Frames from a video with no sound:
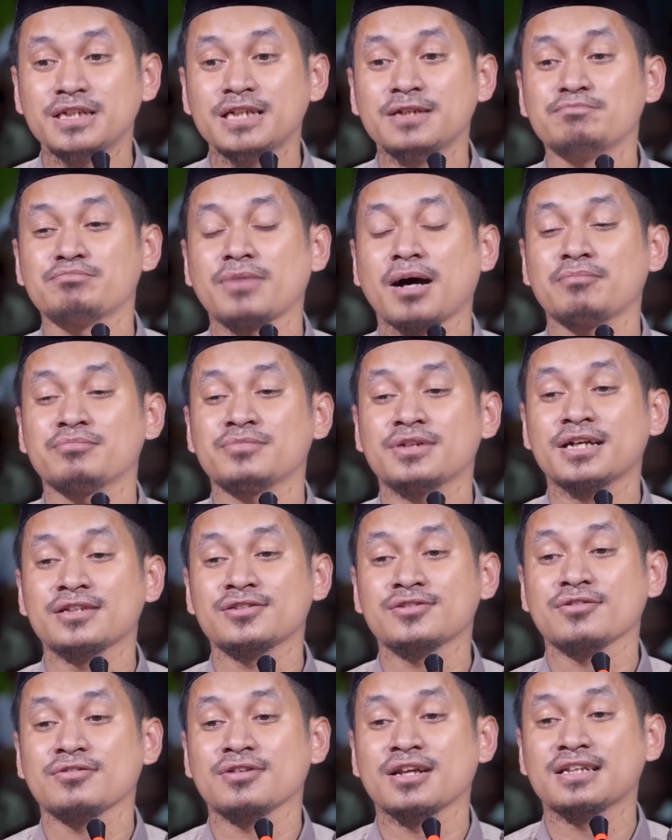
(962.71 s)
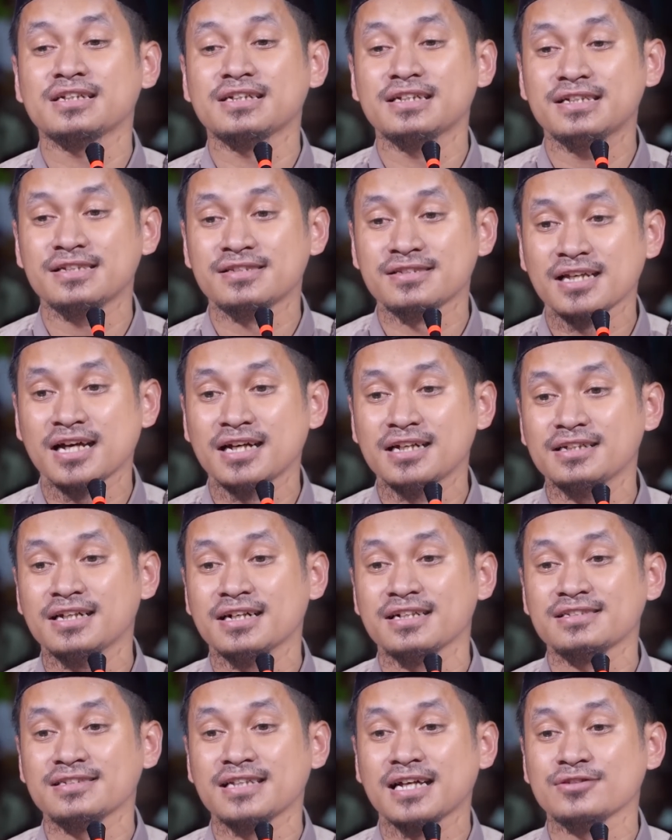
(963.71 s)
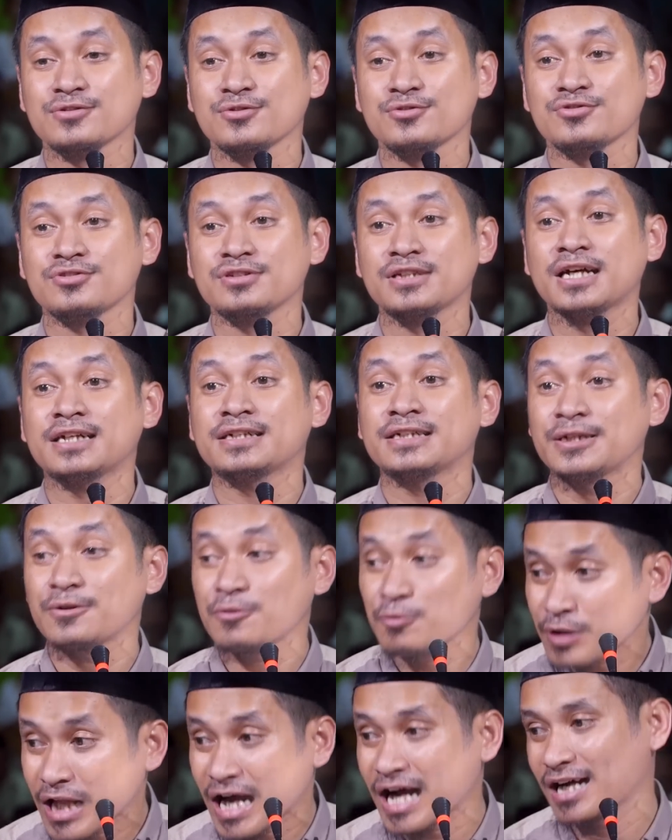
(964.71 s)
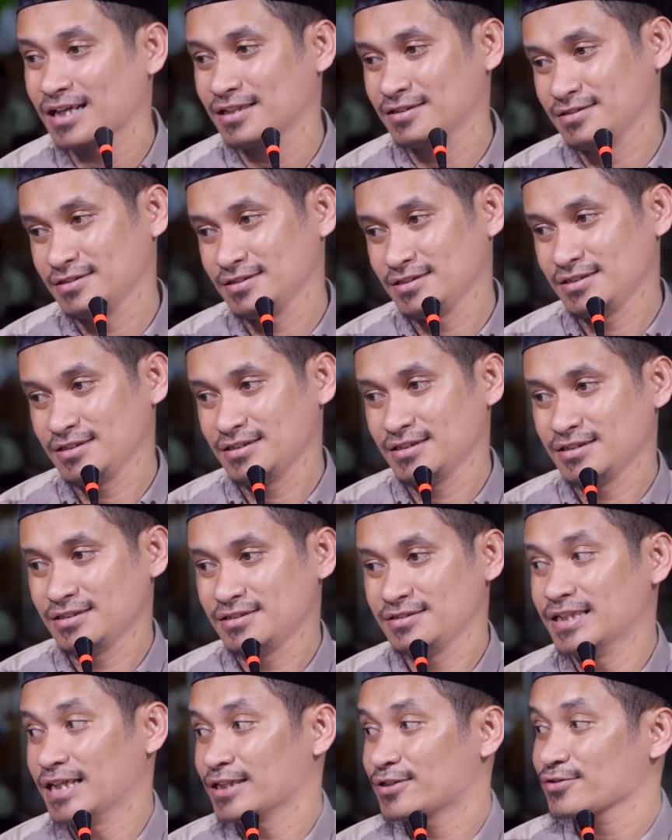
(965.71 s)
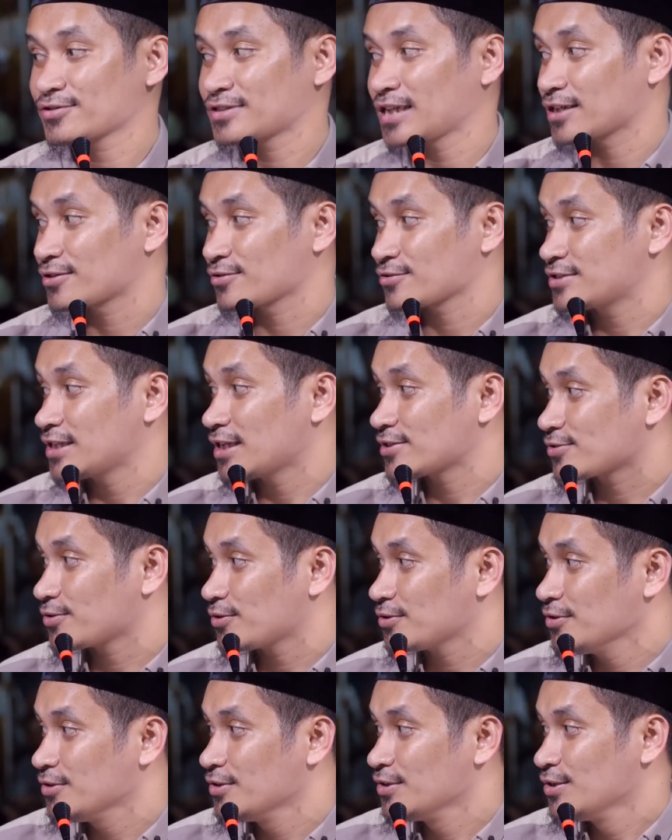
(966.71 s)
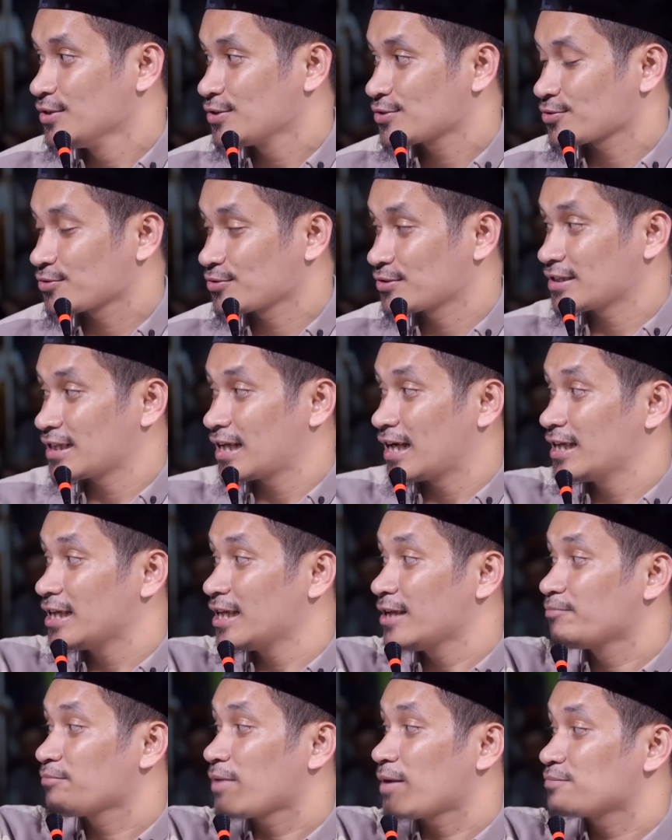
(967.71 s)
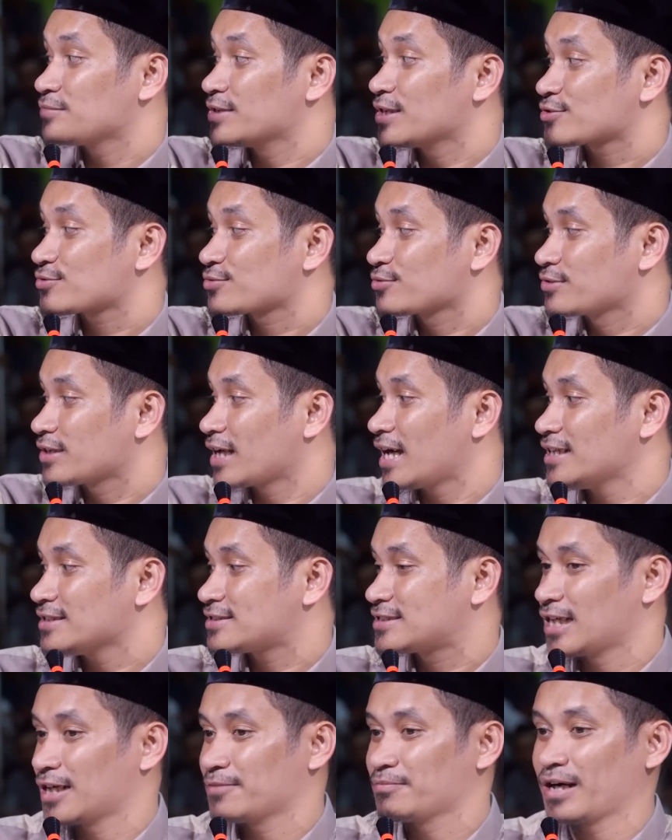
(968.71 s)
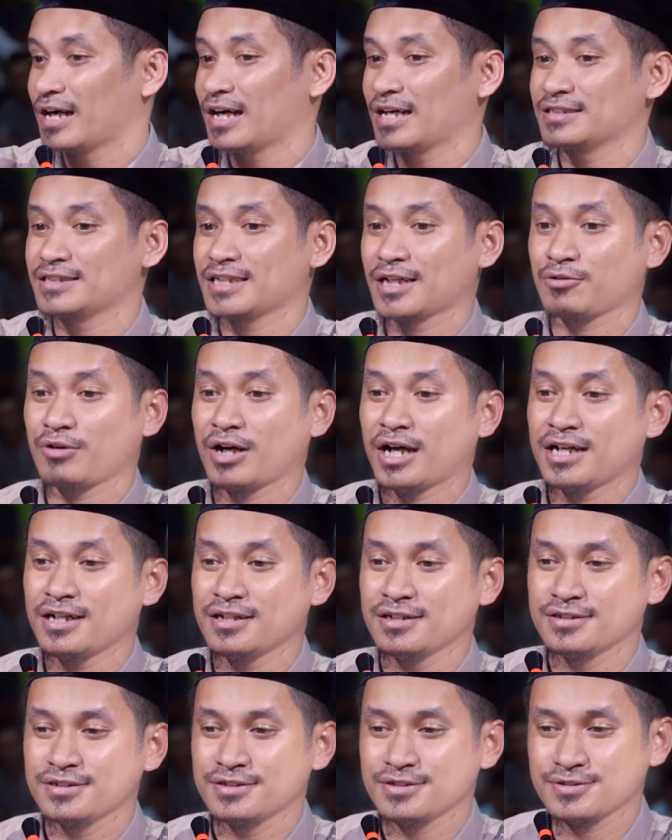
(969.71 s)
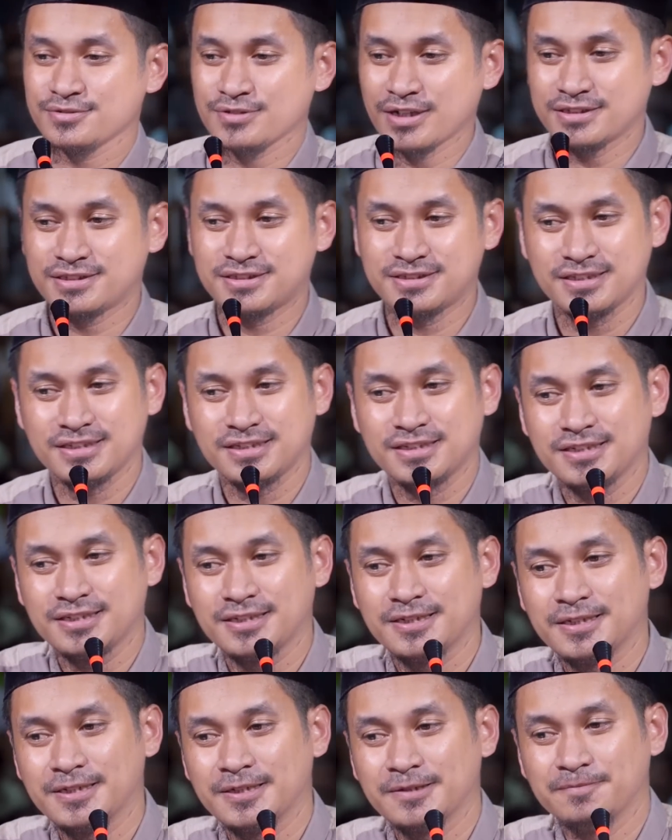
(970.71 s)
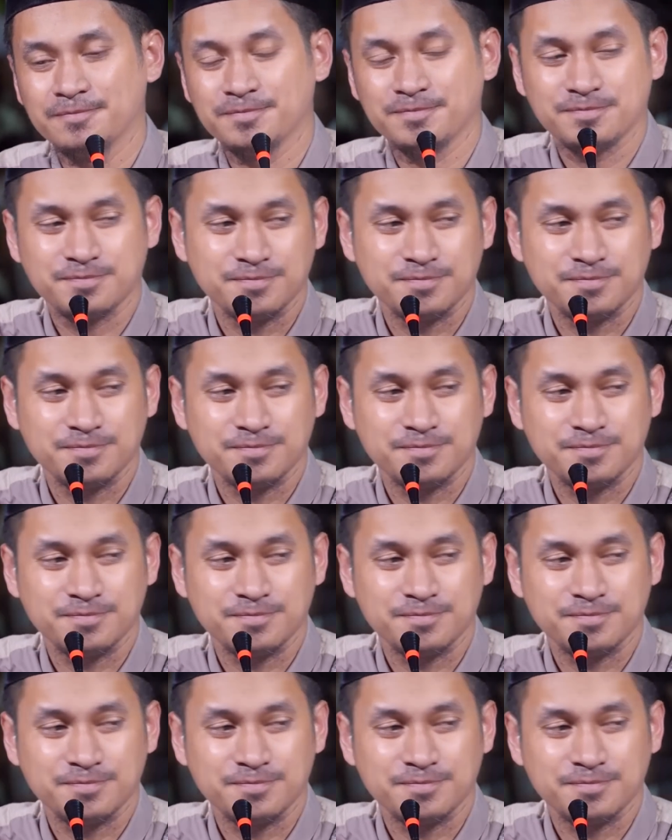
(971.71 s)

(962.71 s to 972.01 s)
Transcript: Imamnya sholat ngisa yang statusnya diulang. Yaitu statusnya sun, sunnah. Imamnya sunnah, jamaahnya wa, wajib.